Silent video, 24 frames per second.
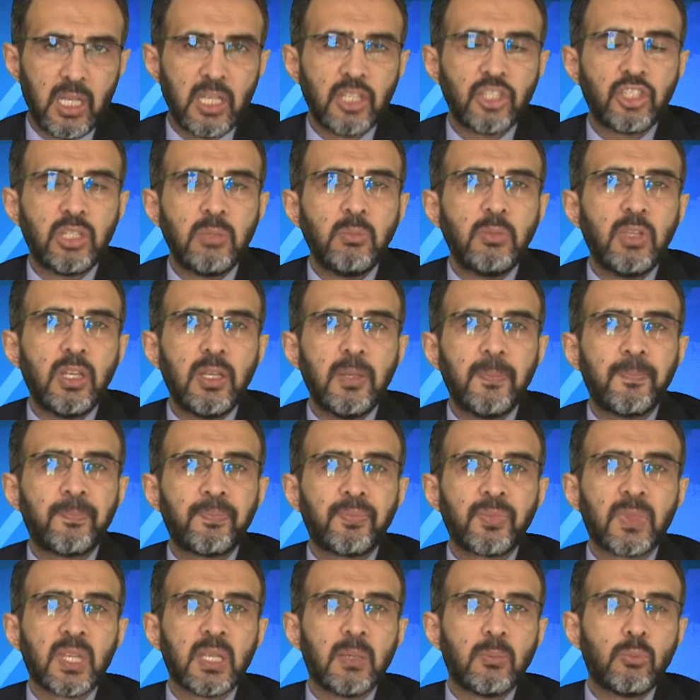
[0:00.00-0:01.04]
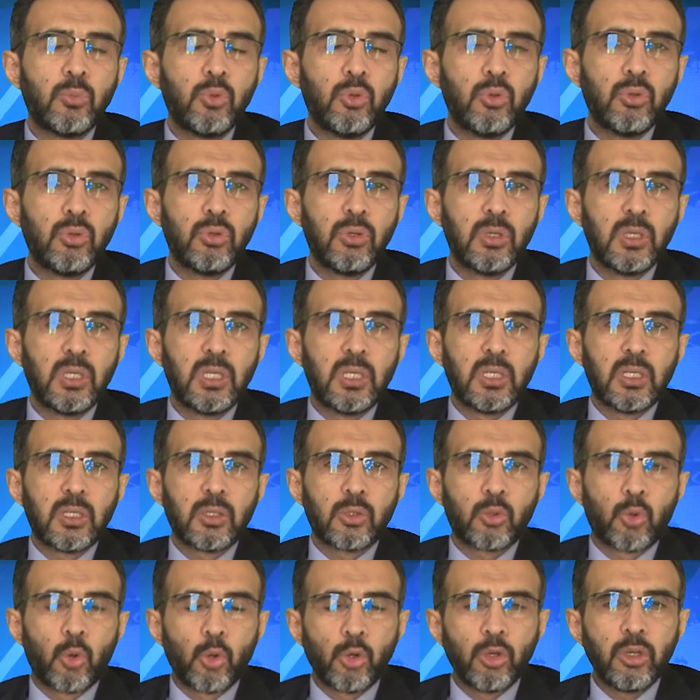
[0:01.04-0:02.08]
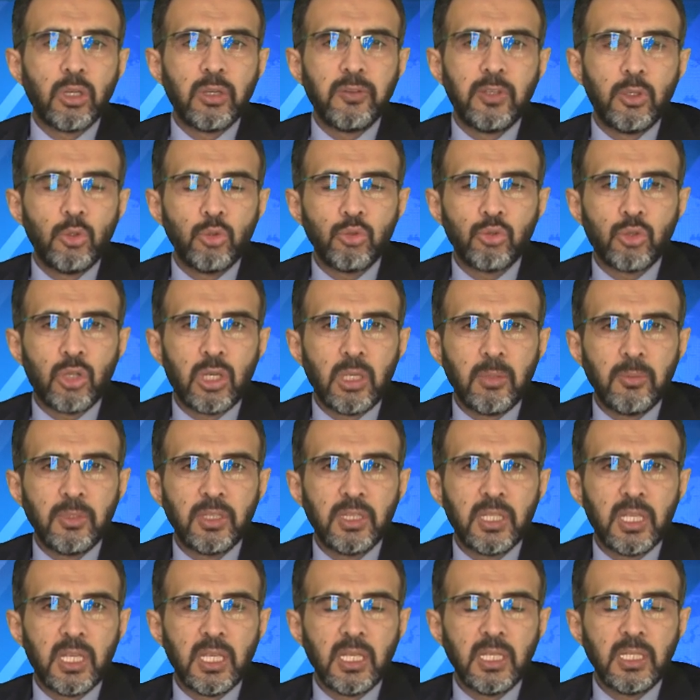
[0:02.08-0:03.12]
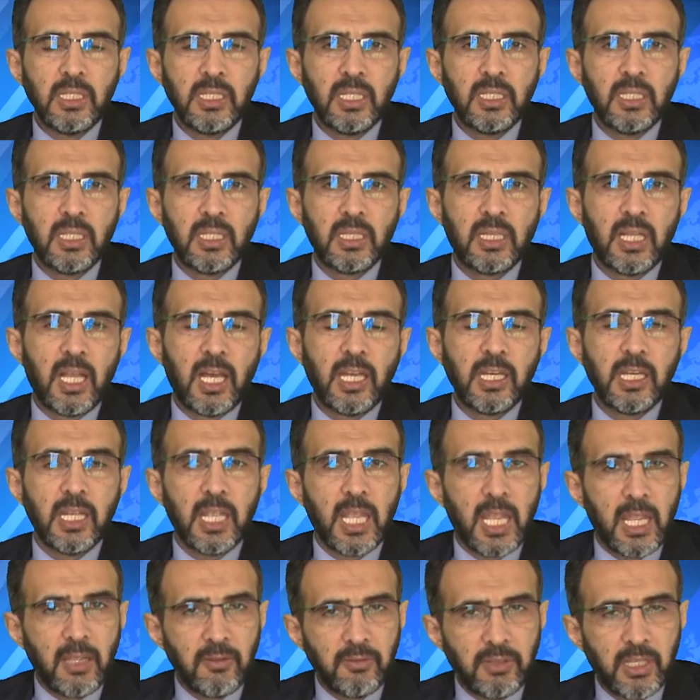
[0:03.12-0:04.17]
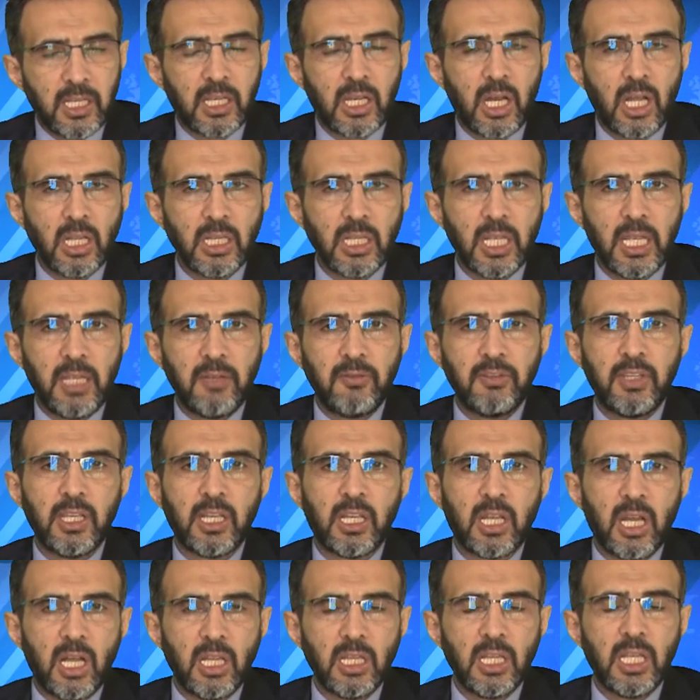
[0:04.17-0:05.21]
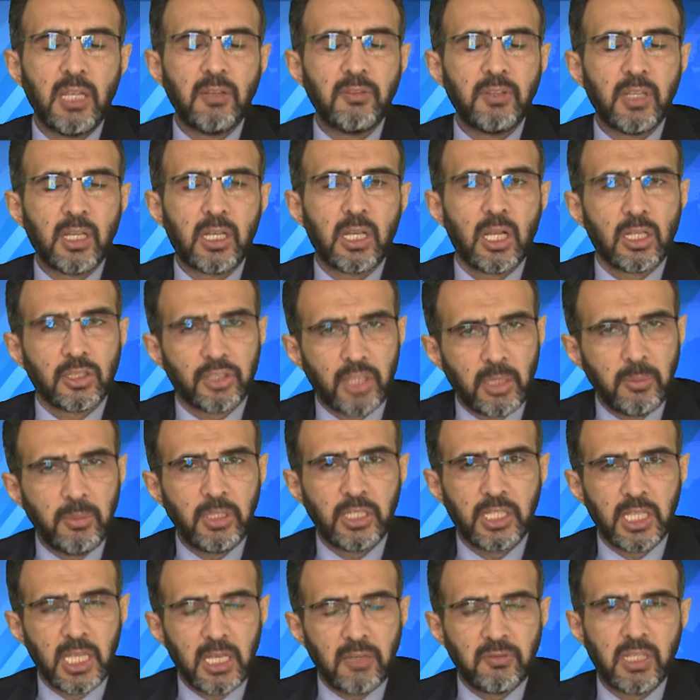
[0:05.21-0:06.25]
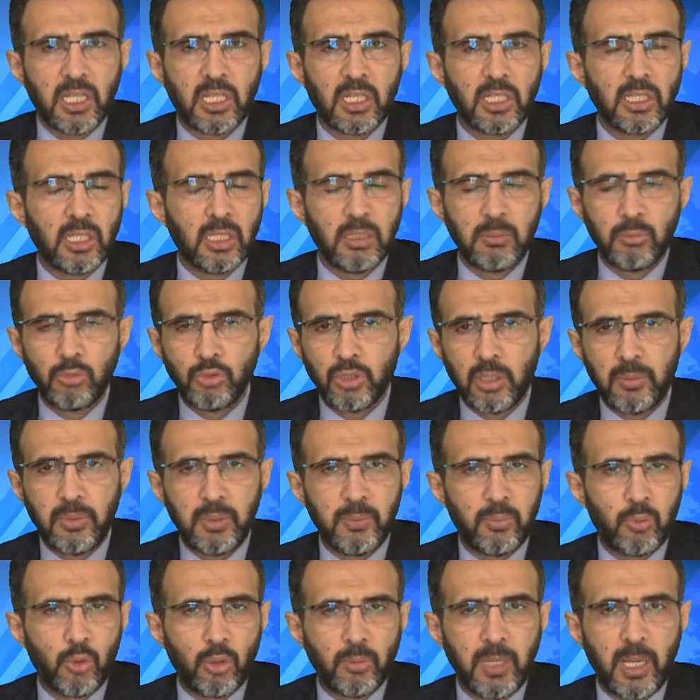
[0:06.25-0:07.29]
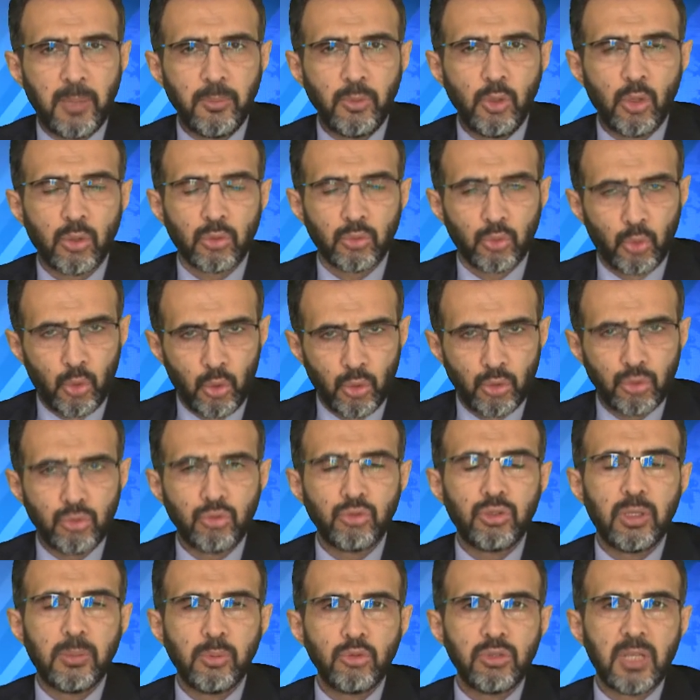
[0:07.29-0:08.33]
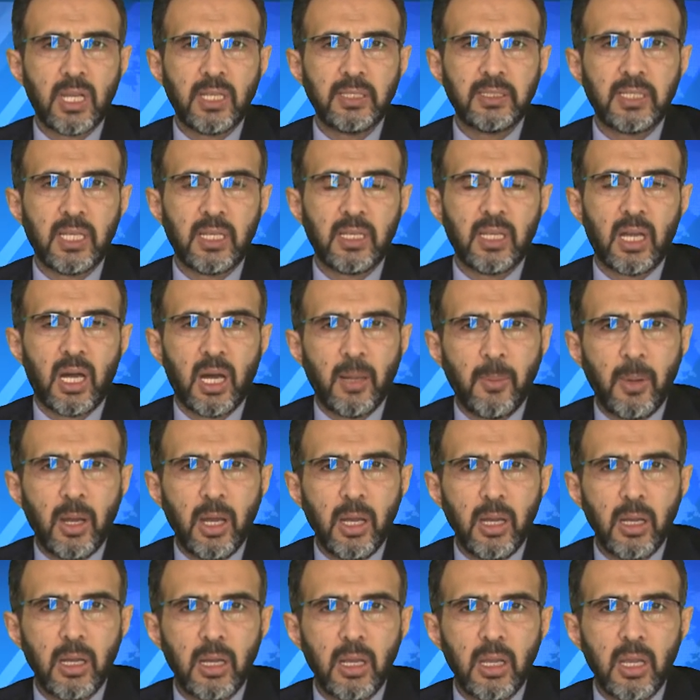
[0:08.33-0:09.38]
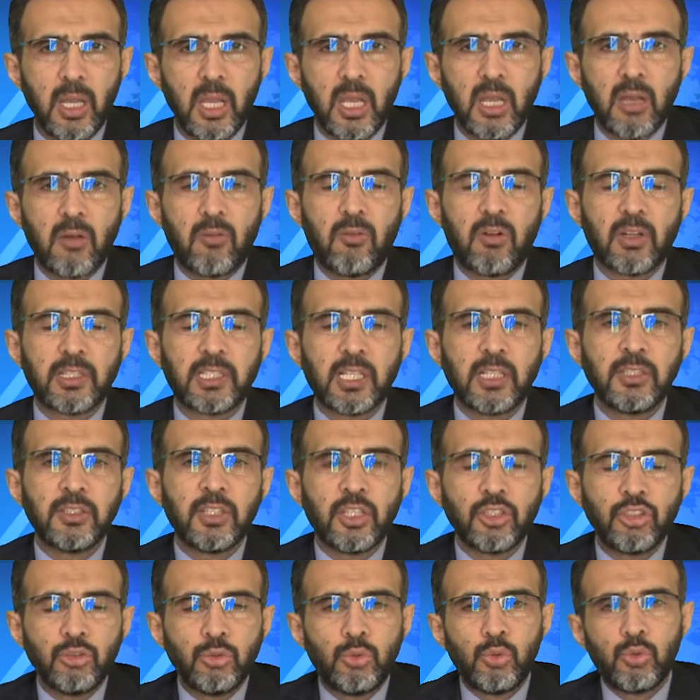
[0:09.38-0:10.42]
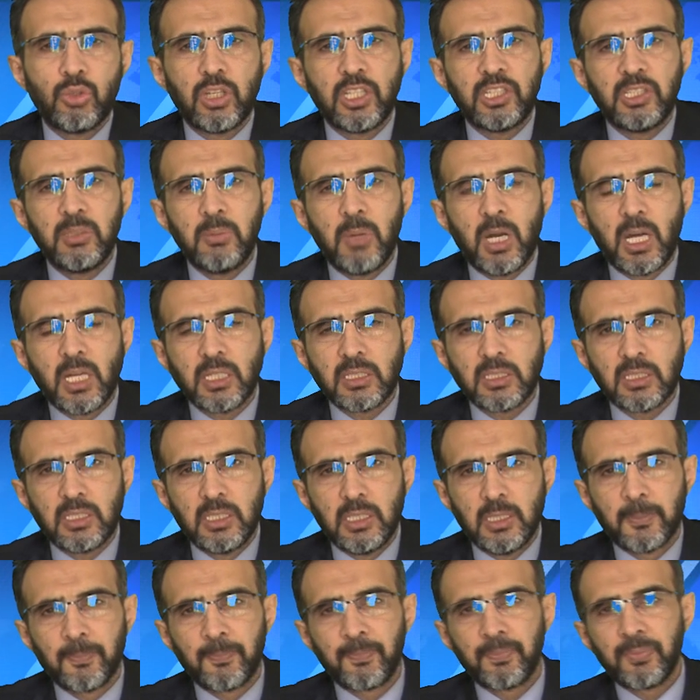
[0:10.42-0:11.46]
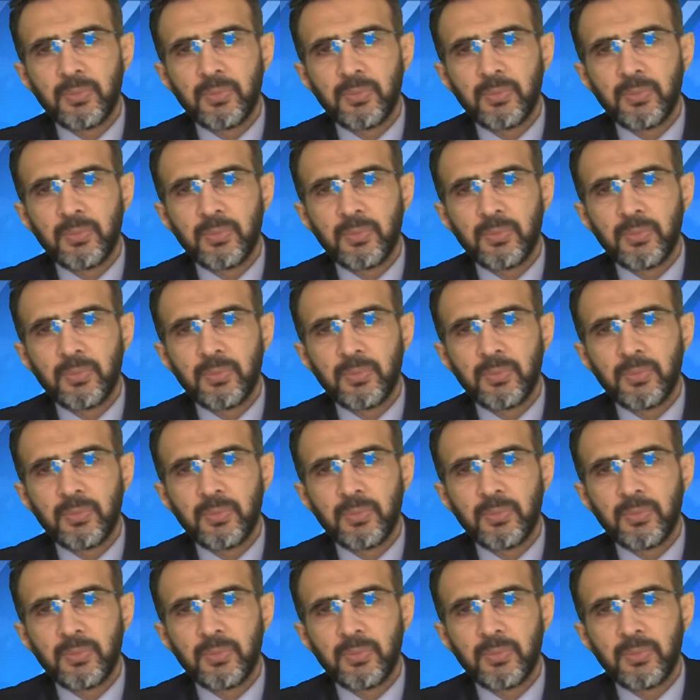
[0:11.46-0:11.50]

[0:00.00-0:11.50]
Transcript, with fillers: Şimdi bu koronavirüs döneminde ne dediler? Evde kal, evde kal, evde kal. Tabii ki evde kalalım. Bunda bir problem yok. Doğrusu da bu zaten. Ama vatandaşın tüketimi arttı.